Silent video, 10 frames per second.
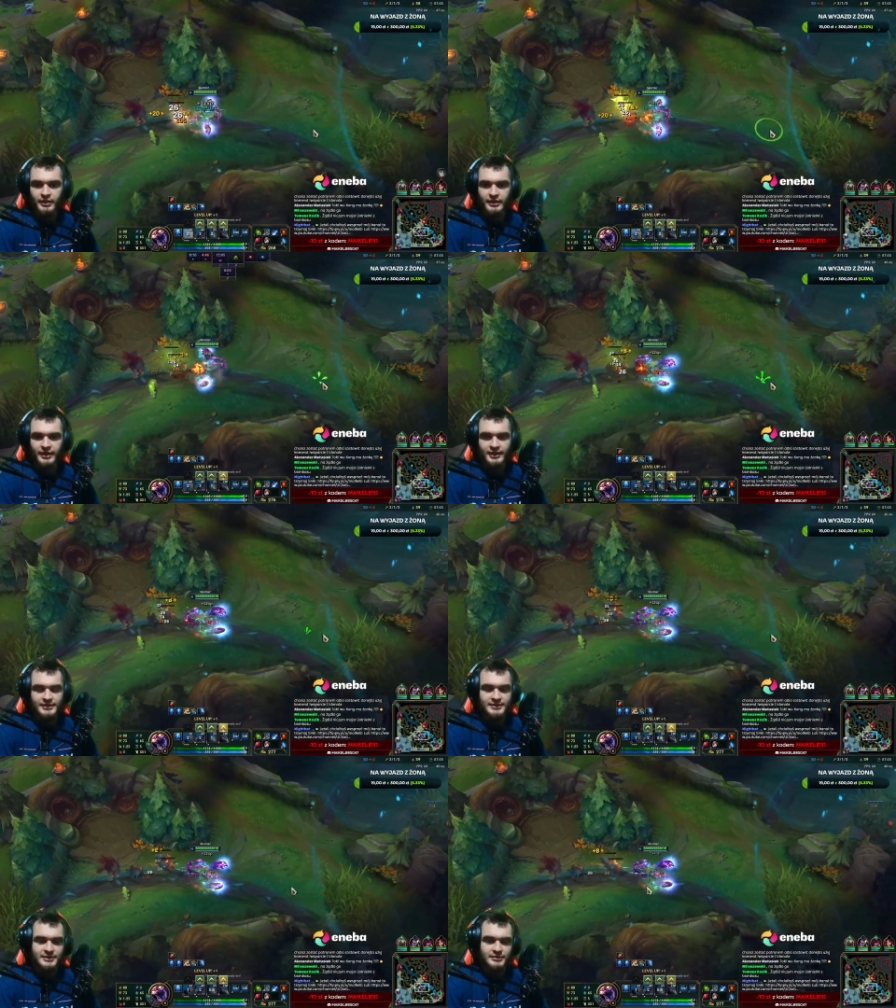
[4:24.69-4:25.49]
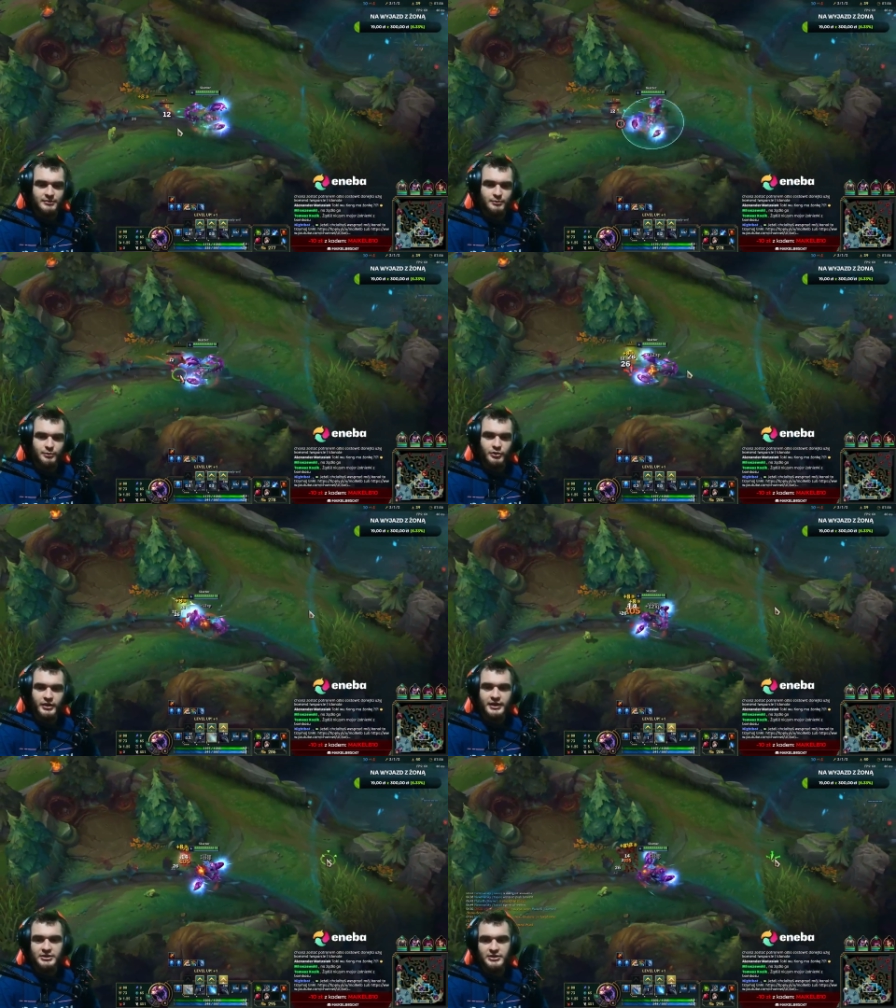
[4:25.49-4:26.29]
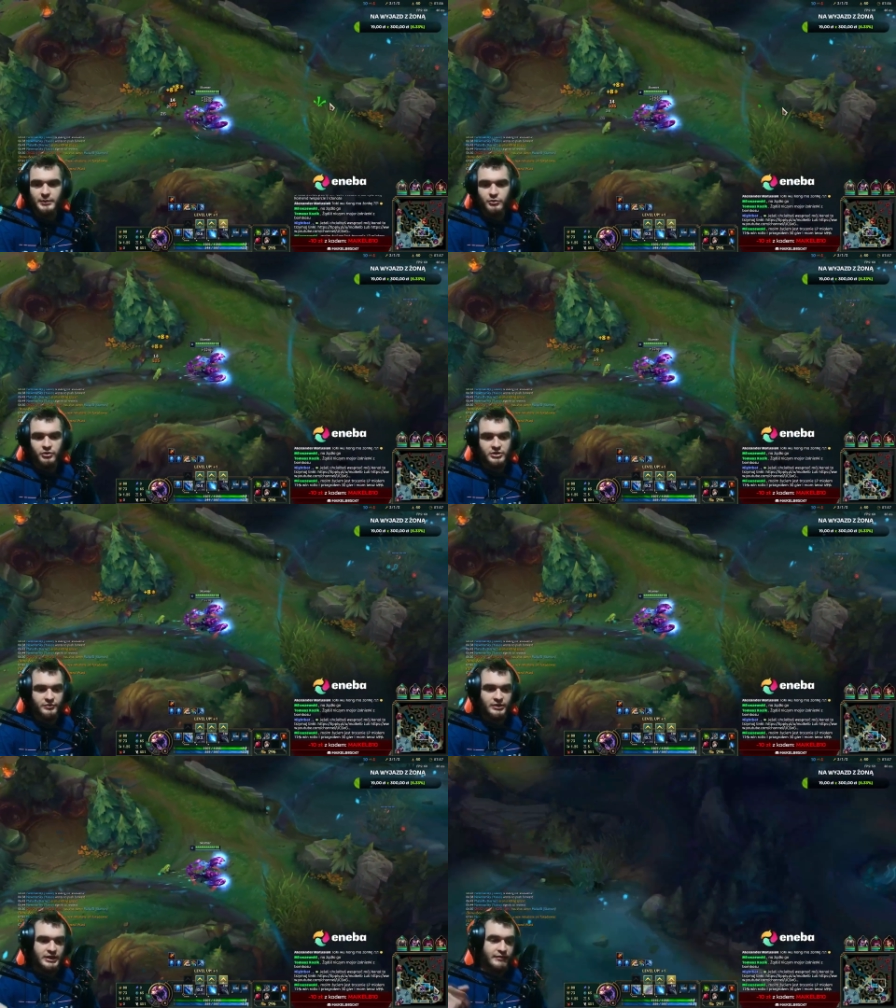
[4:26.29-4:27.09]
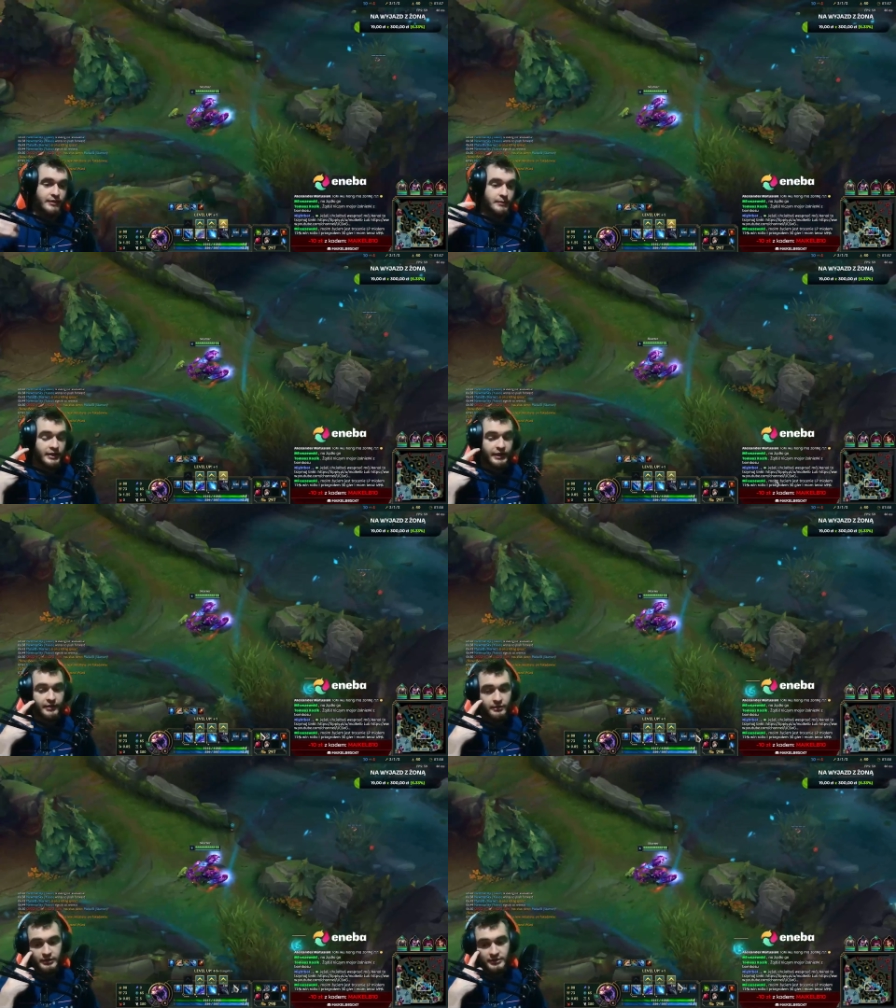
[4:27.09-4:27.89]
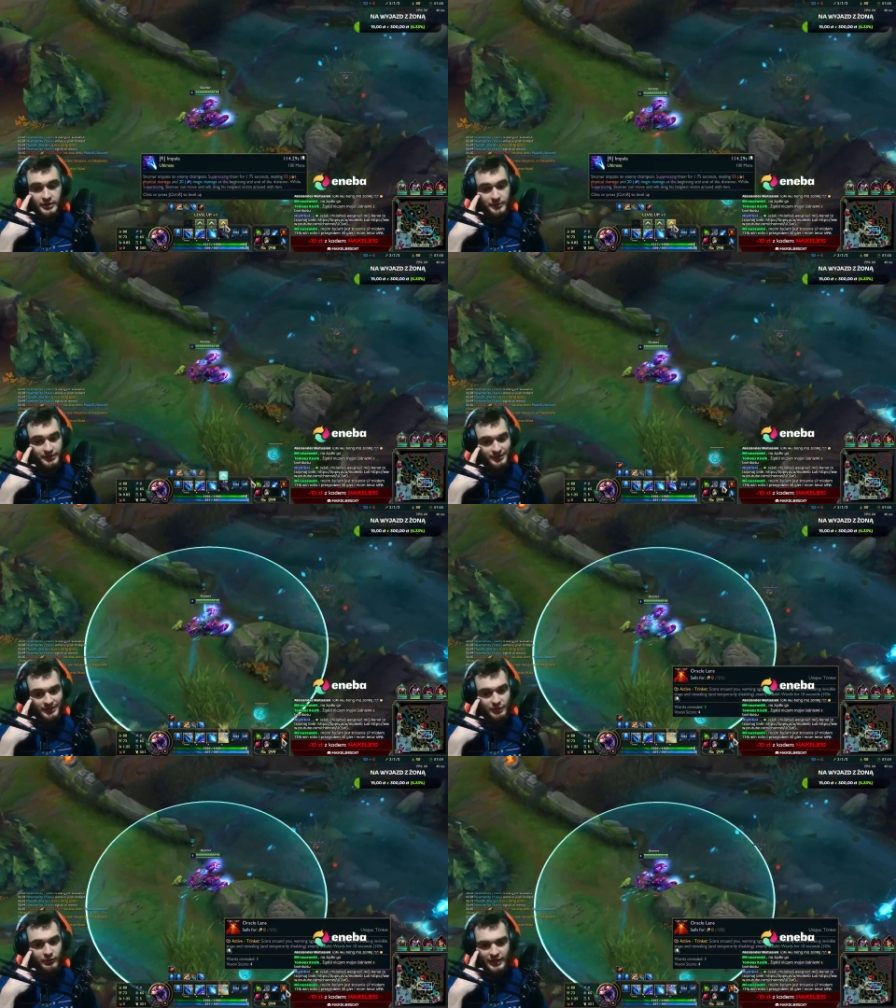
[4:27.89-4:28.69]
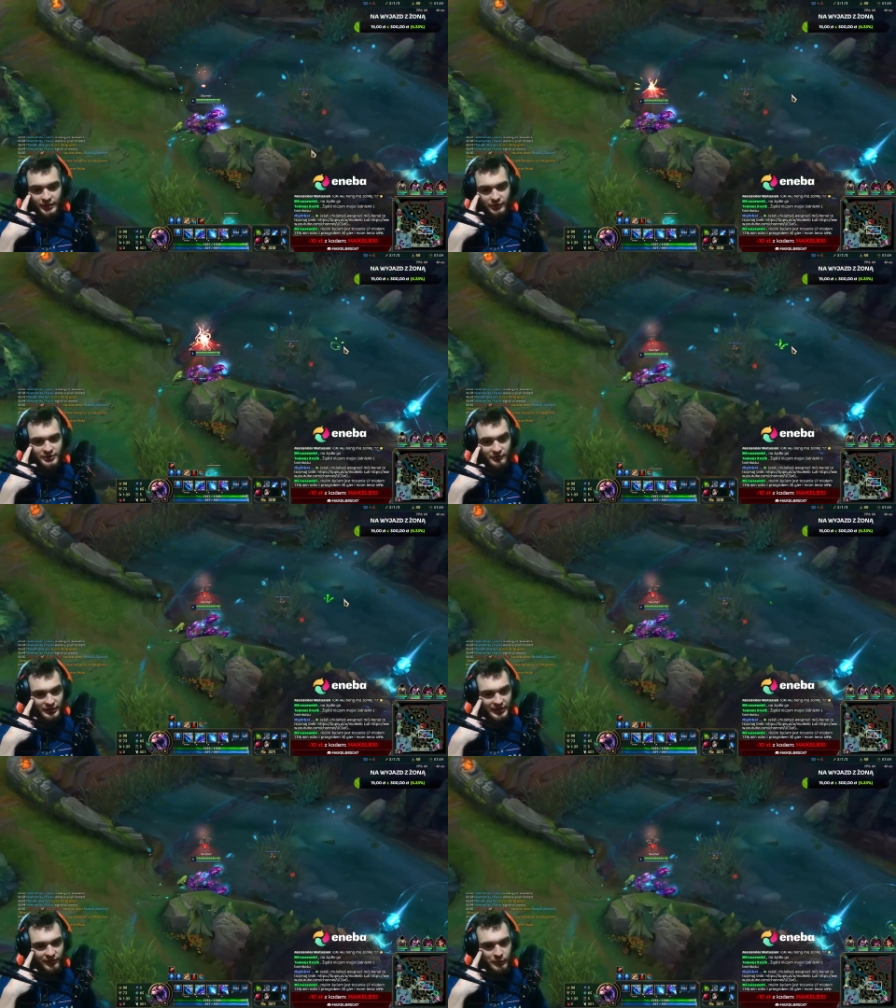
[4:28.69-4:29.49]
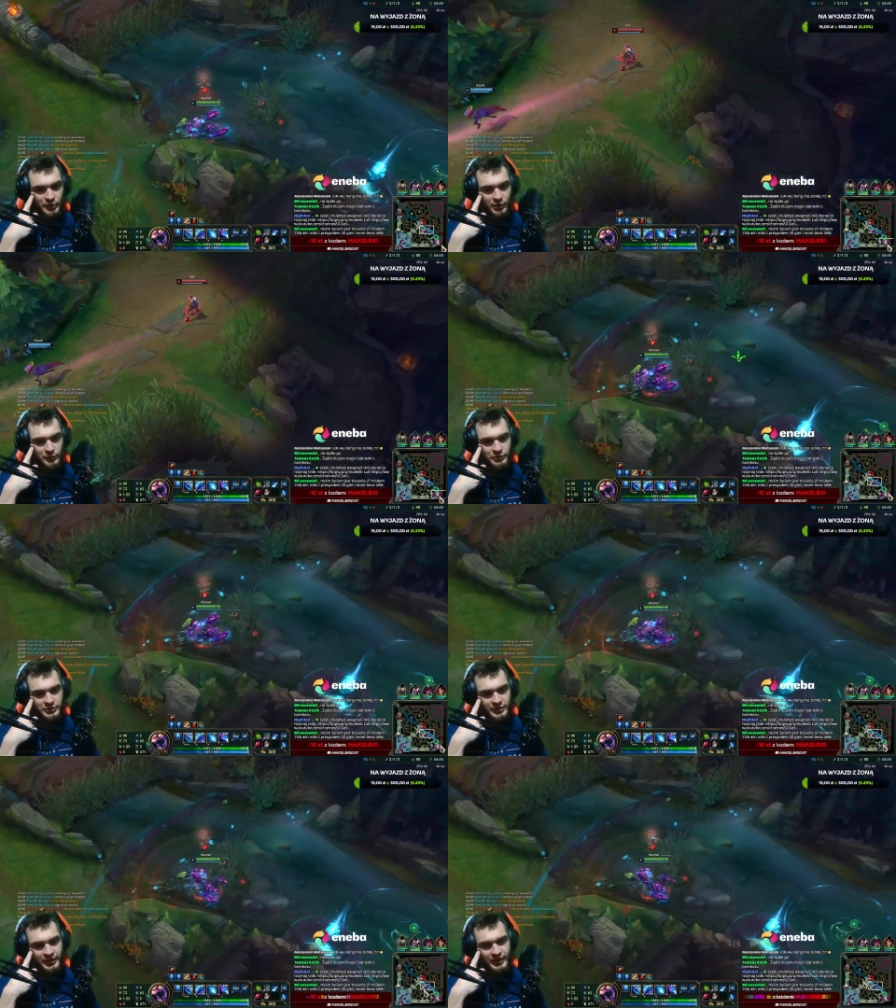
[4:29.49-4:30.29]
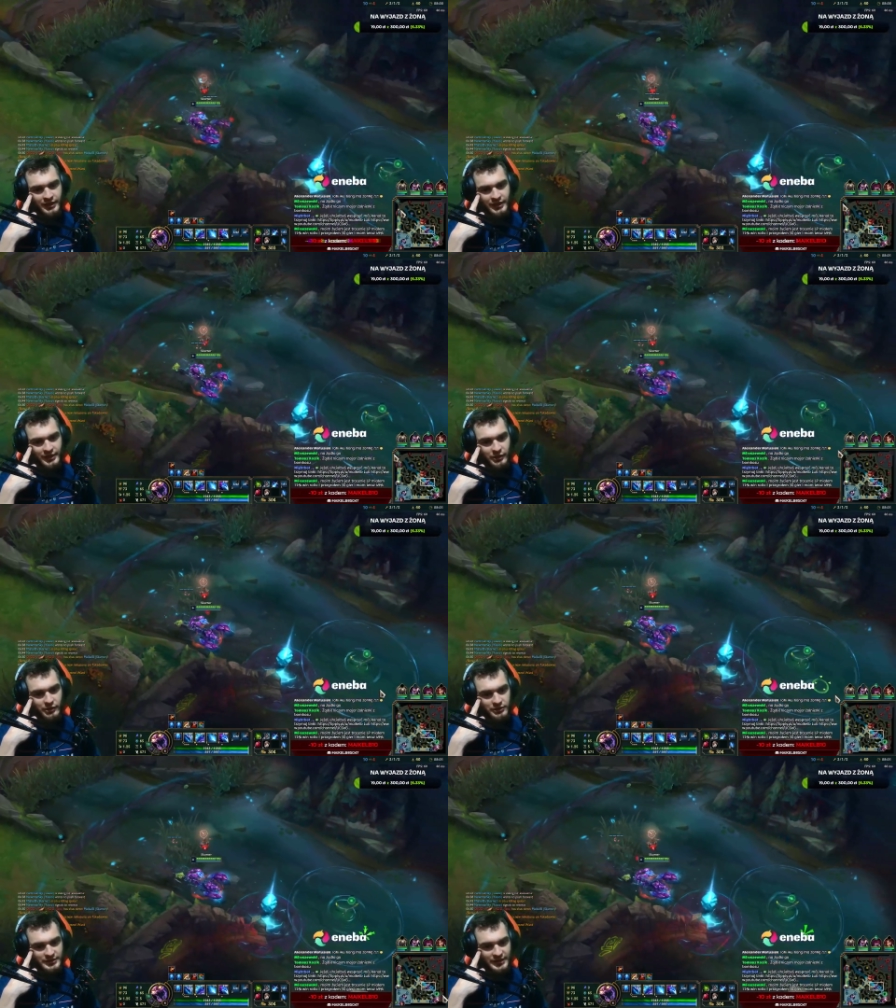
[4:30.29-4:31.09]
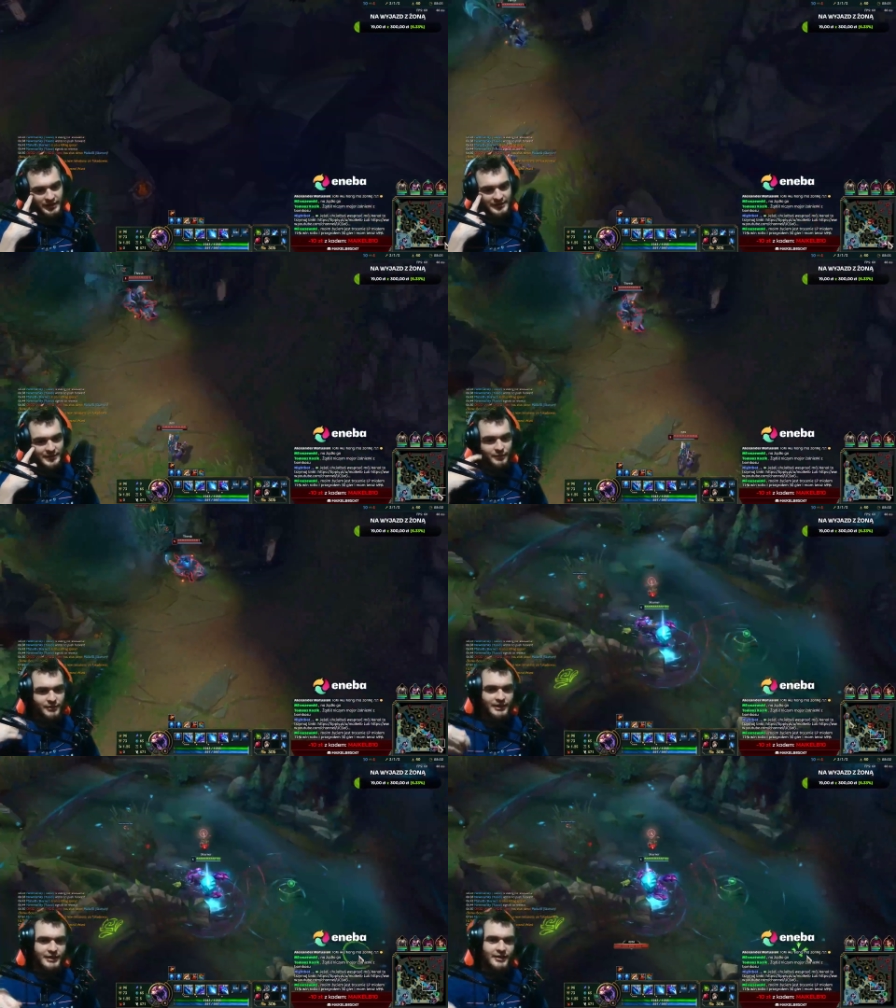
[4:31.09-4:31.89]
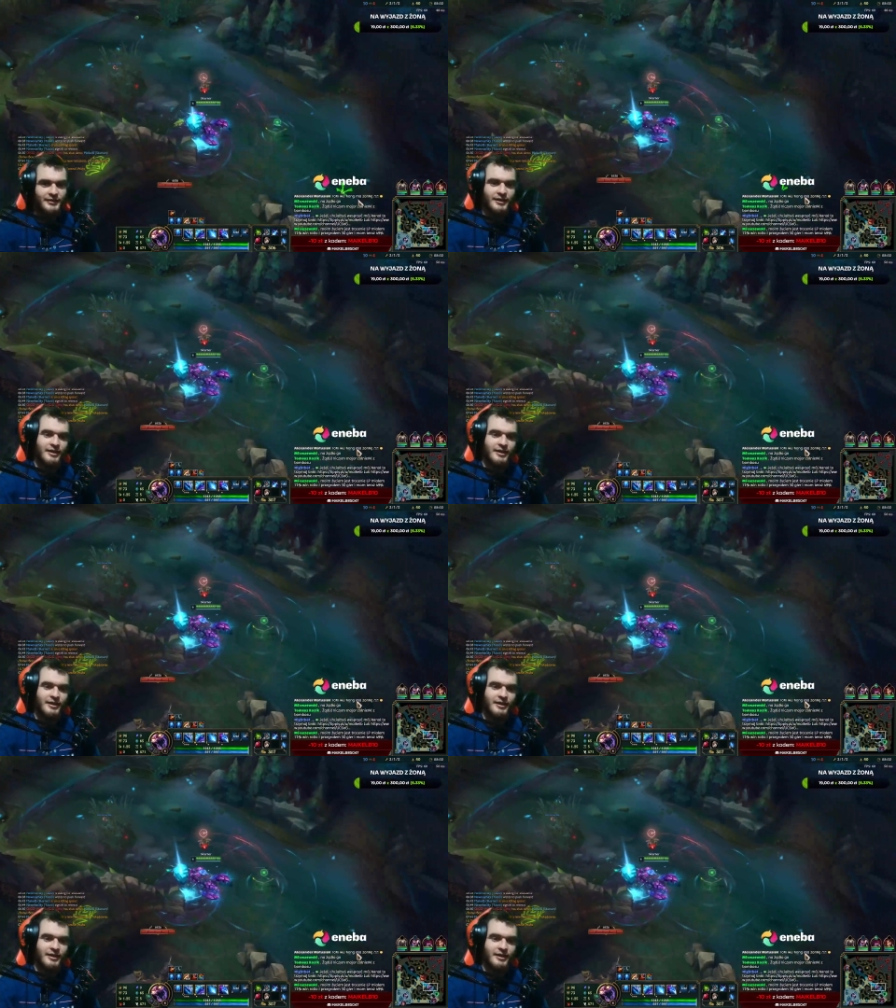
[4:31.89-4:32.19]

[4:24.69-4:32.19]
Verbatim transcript: jest podejściem to, że wygrywam grę i czerpię z tego radość, że wygrywam i komuś i kogoś zniechęcam do tej gry,